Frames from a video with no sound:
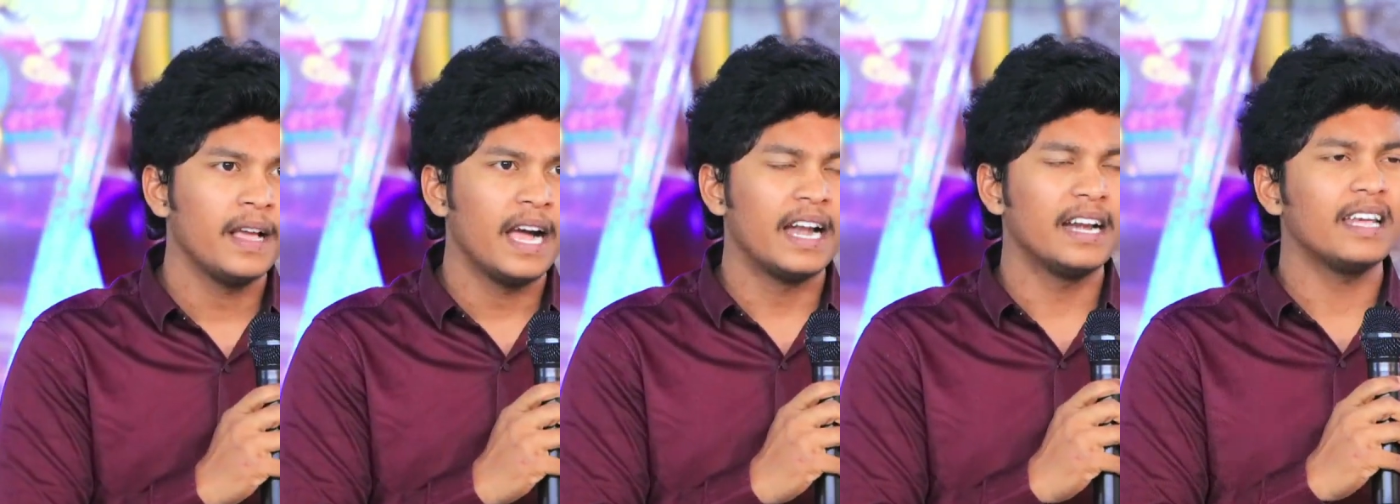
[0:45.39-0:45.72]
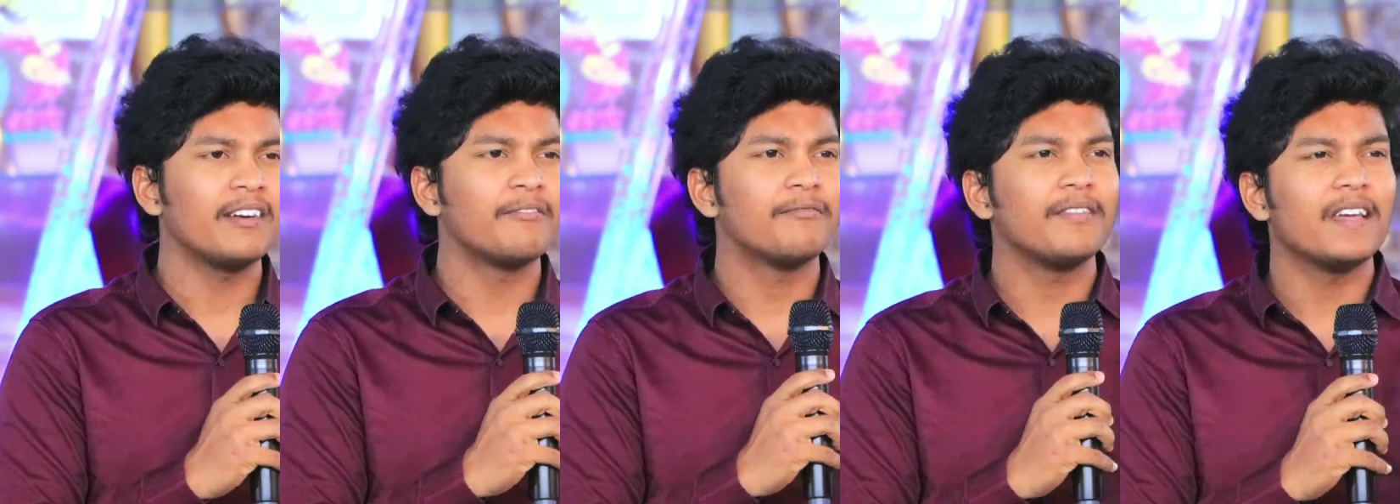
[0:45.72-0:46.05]
అంటే
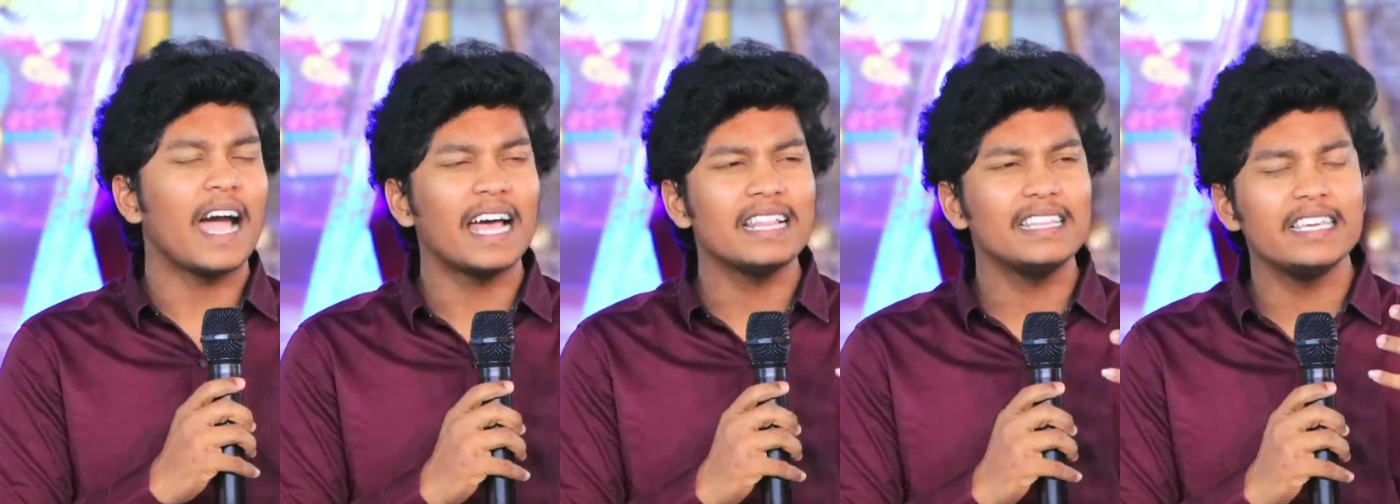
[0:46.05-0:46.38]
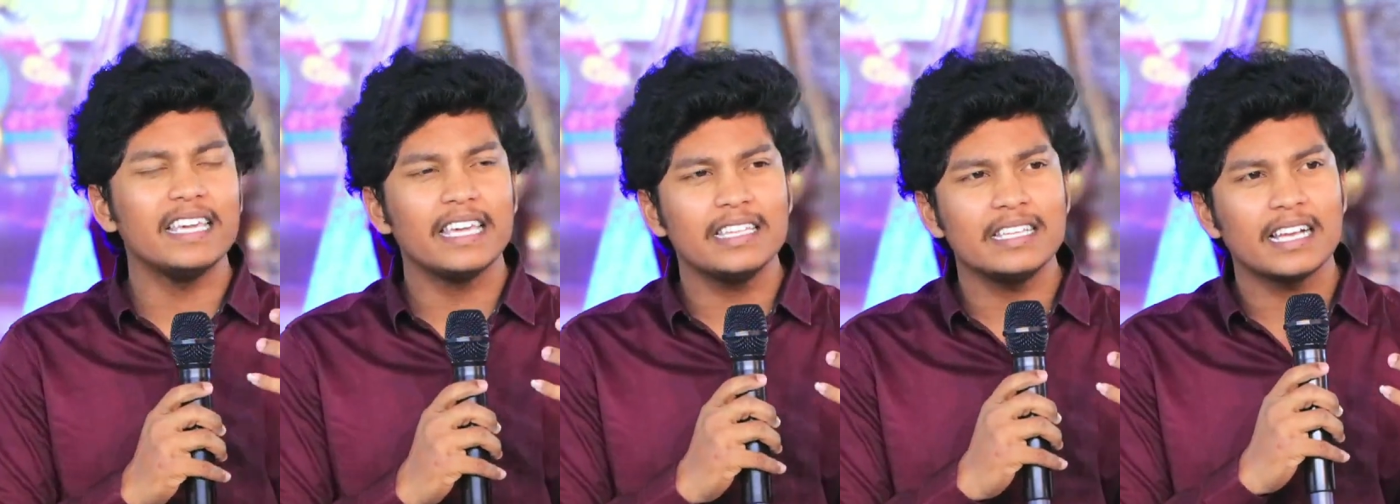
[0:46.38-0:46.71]
ఆ వ్యాధి
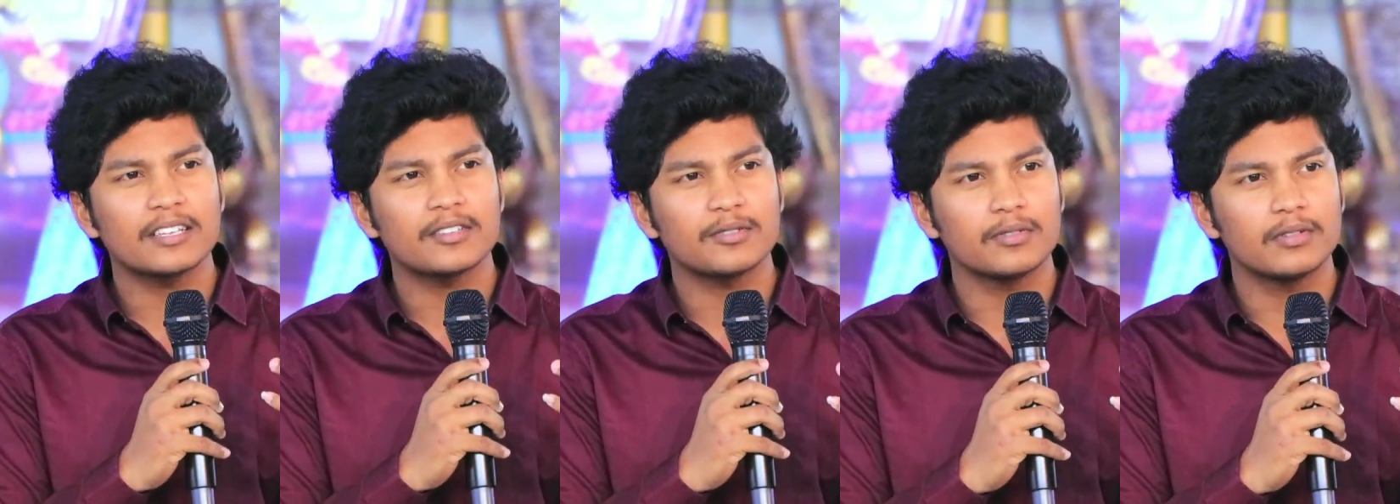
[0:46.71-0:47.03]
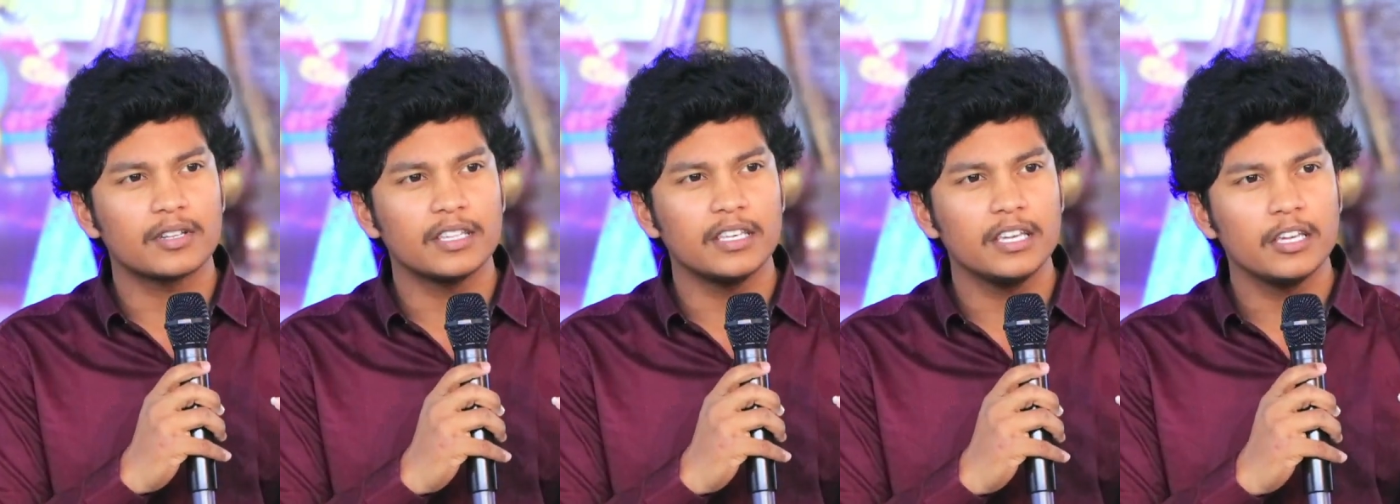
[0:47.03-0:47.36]
ఏం
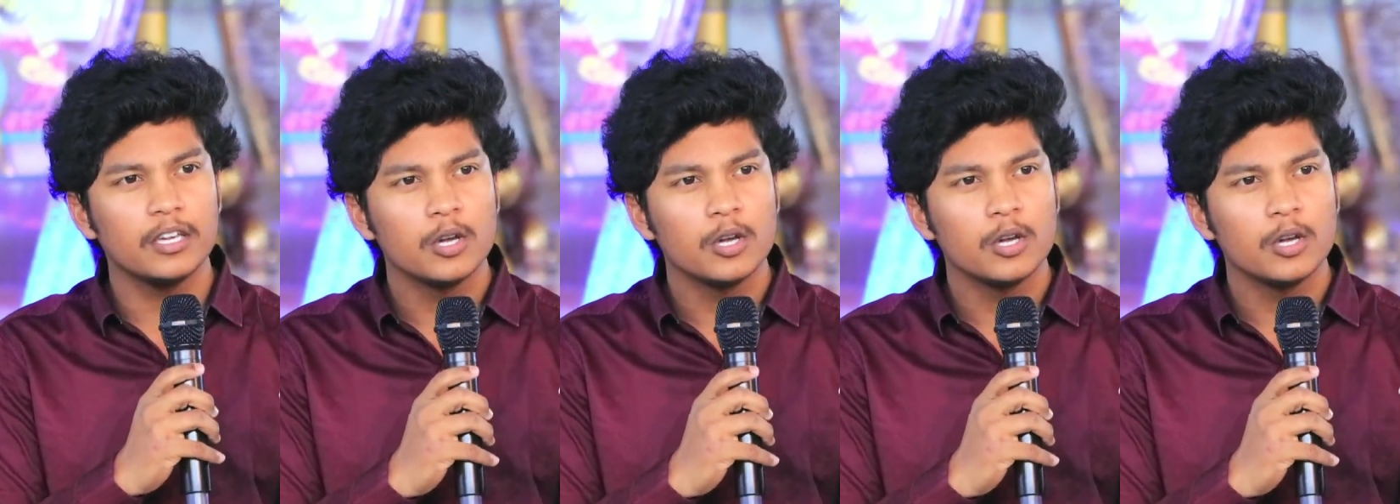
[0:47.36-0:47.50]
చేస్తుంటది